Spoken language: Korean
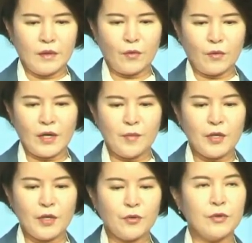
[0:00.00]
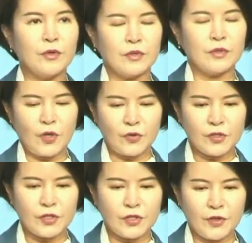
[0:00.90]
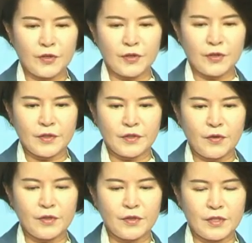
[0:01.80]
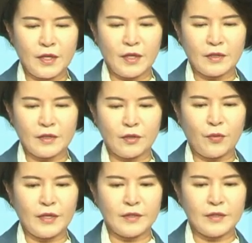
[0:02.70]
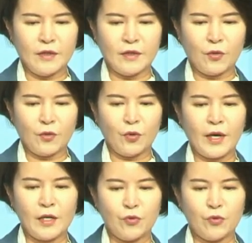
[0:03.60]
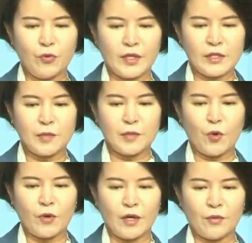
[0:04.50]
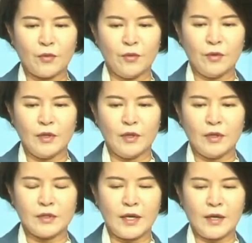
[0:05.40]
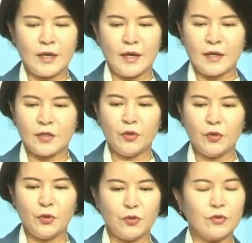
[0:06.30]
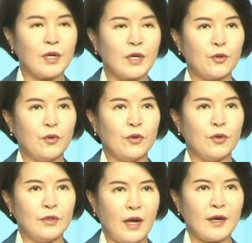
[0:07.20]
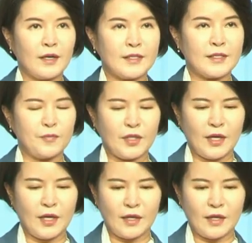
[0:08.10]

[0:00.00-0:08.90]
과감하고 적극적 정책을 통해서 코로나19 위기를 극복하고 세계 선도형 국가로 나아가겠습니다.